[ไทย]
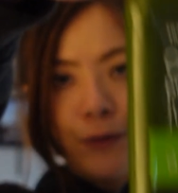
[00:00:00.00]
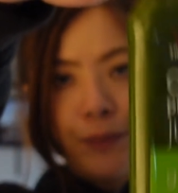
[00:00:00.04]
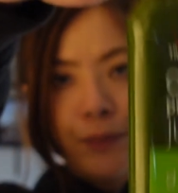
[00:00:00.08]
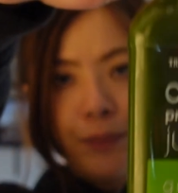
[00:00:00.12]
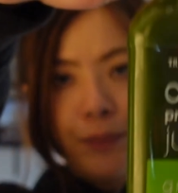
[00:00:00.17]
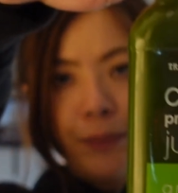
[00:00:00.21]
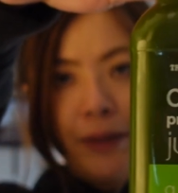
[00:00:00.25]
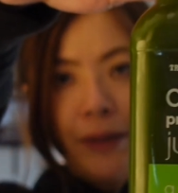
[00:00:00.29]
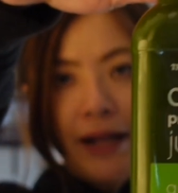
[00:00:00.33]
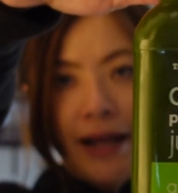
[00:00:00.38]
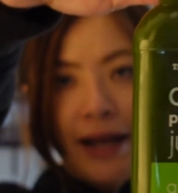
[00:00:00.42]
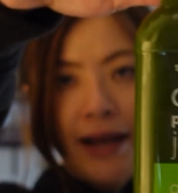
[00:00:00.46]
ด
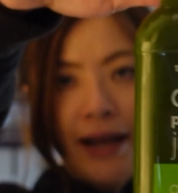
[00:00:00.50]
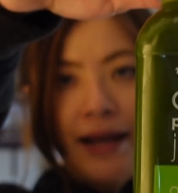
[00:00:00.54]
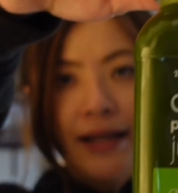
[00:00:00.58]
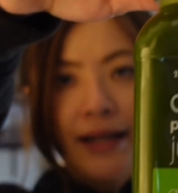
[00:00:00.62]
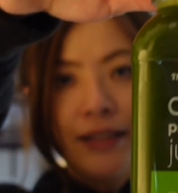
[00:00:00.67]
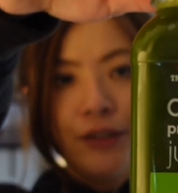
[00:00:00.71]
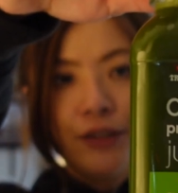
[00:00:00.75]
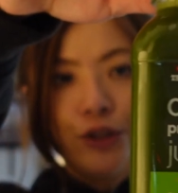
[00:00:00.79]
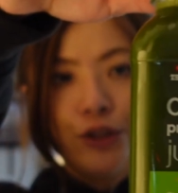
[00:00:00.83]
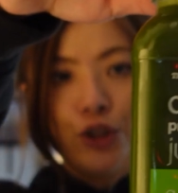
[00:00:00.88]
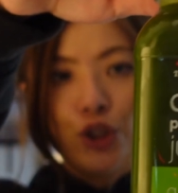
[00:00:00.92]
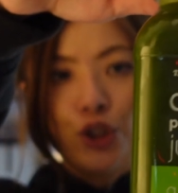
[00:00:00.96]
เพล
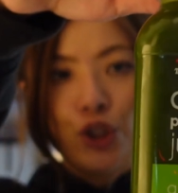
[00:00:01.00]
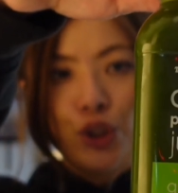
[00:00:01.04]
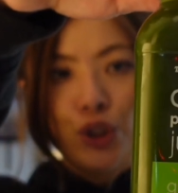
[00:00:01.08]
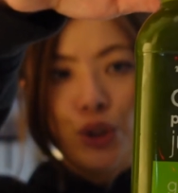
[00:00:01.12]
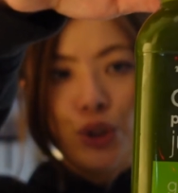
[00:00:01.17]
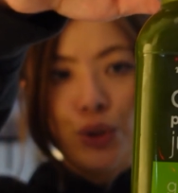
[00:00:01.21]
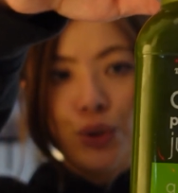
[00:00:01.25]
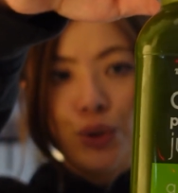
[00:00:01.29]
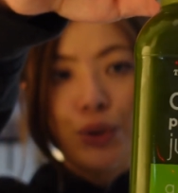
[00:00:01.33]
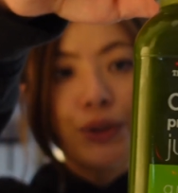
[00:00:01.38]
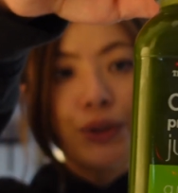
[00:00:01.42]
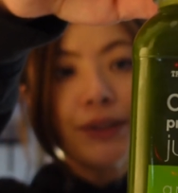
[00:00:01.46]
ส
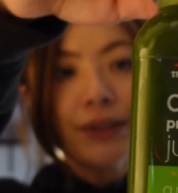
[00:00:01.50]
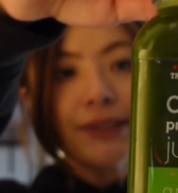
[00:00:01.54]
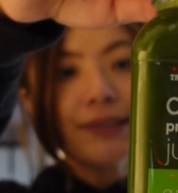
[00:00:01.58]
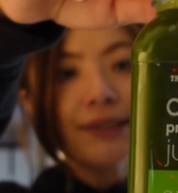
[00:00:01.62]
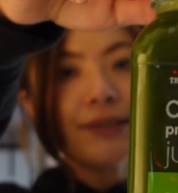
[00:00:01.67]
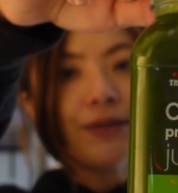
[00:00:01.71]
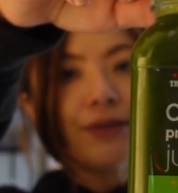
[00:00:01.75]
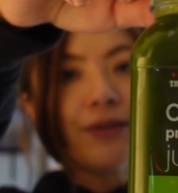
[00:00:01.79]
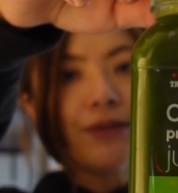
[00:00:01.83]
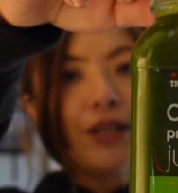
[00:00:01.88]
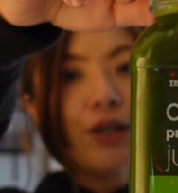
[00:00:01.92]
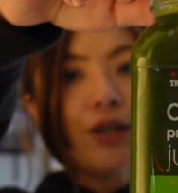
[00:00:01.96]
จูส
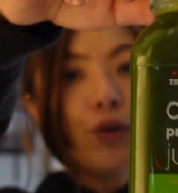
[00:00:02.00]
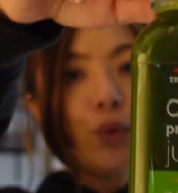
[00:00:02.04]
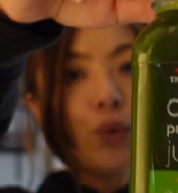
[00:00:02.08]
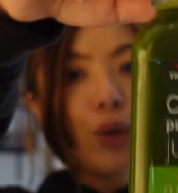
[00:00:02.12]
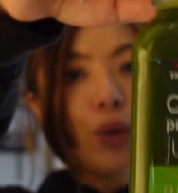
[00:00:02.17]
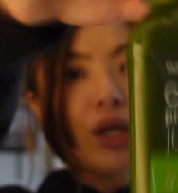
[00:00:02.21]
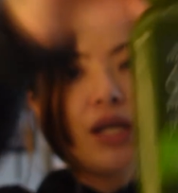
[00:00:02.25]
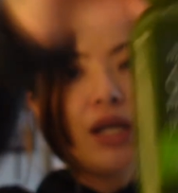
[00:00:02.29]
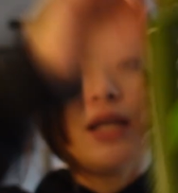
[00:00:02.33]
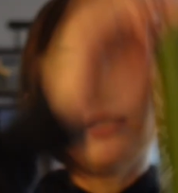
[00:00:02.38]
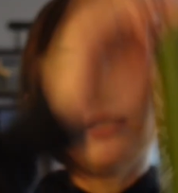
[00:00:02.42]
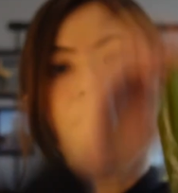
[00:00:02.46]
ตัวนี้ก
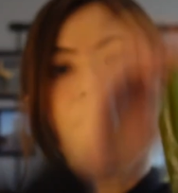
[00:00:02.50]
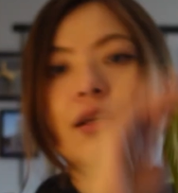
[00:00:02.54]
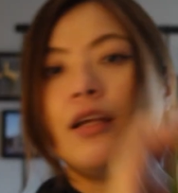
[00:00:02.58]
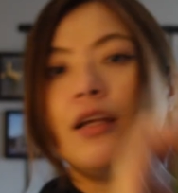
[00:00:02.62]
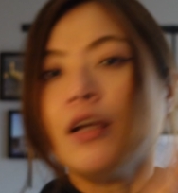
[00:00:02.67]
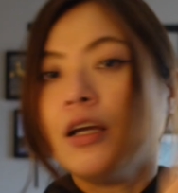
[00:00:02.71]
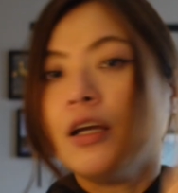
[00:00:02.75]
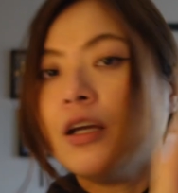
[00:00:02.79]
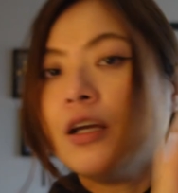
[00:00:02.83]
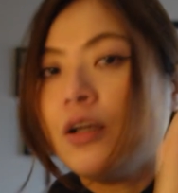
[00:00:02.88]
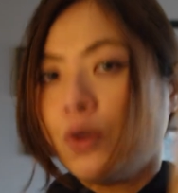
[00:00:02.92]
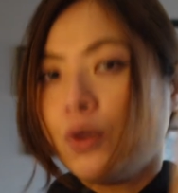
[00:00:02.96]
รีน
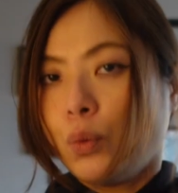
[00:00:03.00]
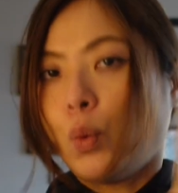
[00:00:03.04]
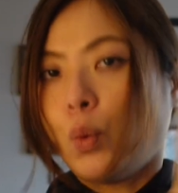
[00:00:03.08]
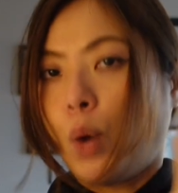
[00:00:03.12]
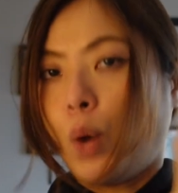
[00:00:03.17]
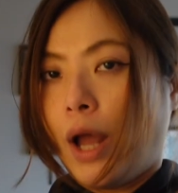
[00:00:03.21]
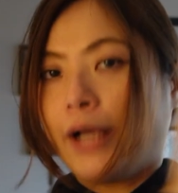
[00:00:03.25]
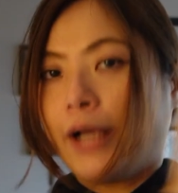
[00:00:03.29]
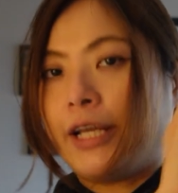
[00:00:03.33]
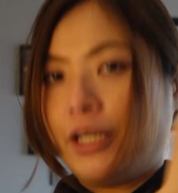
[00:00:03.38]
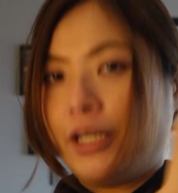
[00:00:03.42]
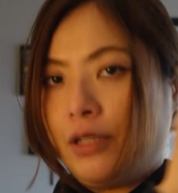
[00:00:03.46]
เว
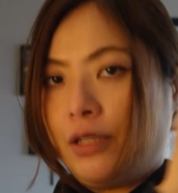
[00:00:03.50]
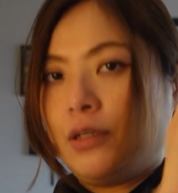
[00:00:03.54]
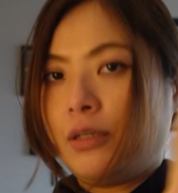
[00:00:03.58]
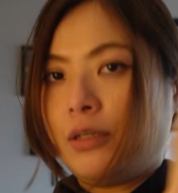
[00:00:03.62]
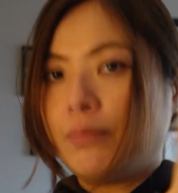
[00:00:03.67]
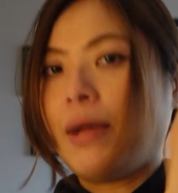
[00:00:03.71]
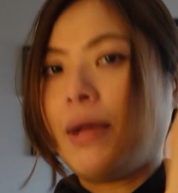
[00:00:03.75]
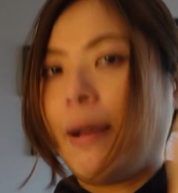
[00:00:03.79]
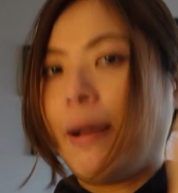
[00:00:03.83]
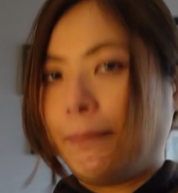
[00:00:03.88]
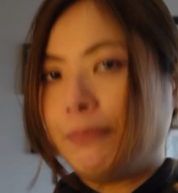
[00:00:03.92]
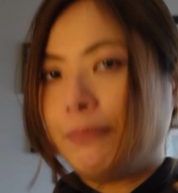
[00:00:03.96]
ลากินต้อง
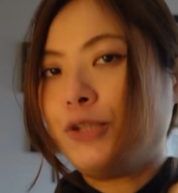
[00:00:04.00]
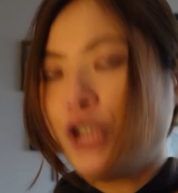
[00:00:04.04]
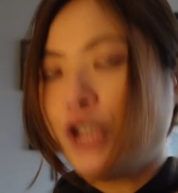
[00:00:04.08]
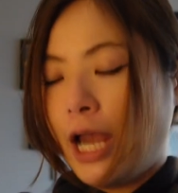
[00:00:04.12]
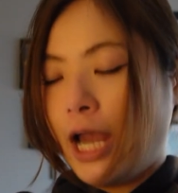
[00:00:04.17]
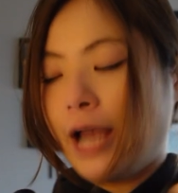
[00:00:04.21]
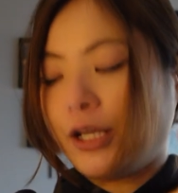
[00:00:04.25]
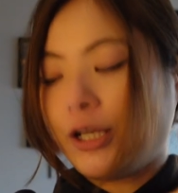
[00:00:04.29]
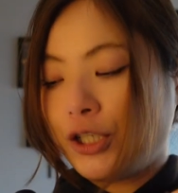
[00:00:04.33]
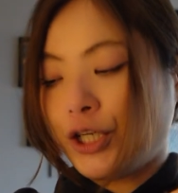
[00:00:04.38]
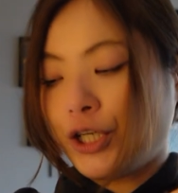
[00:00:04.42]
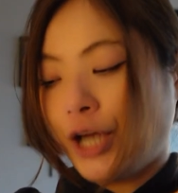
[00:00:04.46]
แบบเช็
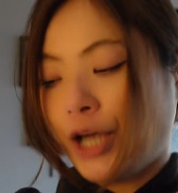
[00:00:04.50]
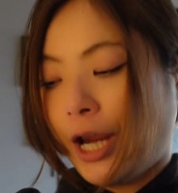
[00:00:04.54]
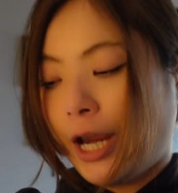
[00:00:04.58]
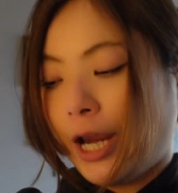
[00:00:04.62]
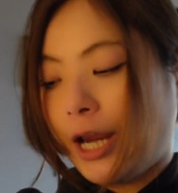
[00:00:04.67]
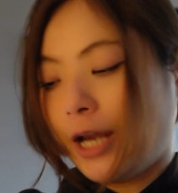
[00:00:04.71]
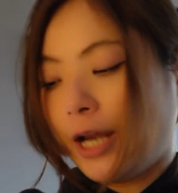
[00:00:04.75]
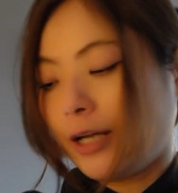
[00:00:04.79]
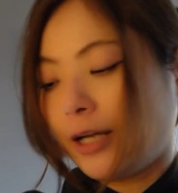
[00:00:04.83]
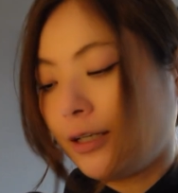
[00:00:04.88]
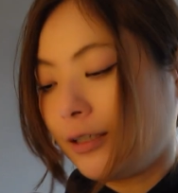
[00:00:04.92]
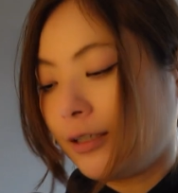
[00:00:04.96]
คเช็
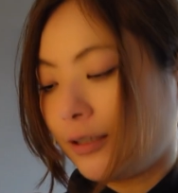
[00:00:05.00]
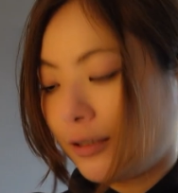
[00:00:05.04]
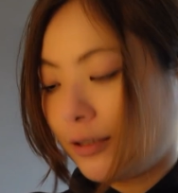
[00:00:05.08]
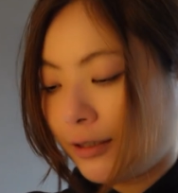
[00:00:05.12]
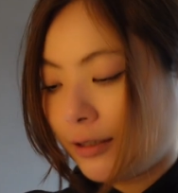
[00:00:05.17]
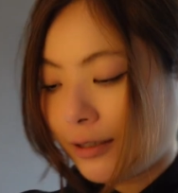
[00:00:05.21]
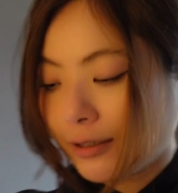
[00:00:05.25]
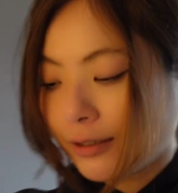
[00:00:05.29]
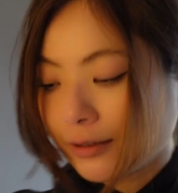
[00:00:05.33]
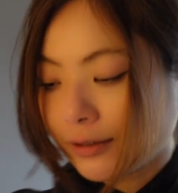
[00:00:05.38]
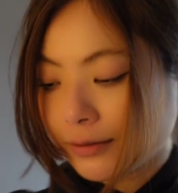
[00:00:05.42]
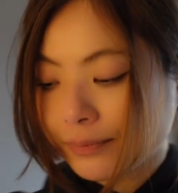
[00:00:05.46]
ค
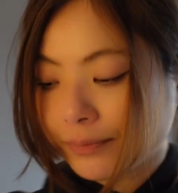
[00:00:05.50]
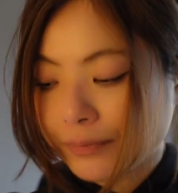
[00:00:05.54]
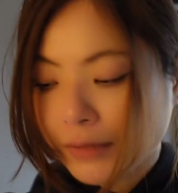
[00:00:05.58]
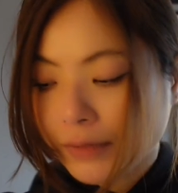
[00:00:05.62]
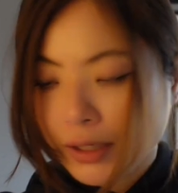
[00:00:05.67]
นะคะ